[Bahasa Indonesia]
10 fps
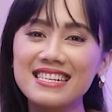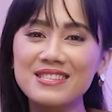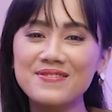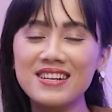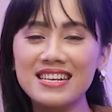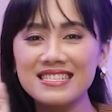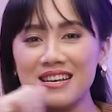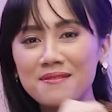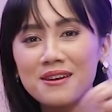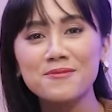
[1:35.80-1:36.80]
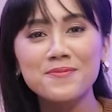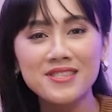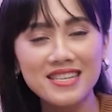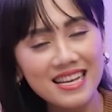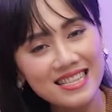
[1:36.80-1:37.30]
ketemu lagi sama aku
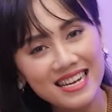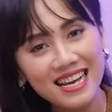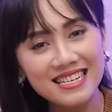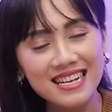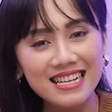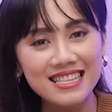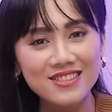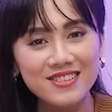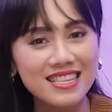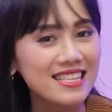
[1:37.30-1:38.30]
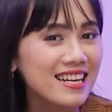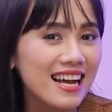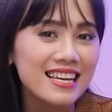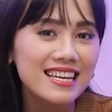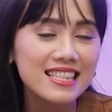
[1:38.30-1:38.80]
Putri Andriana tentunya di
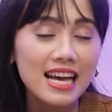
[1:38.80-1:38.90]
Try It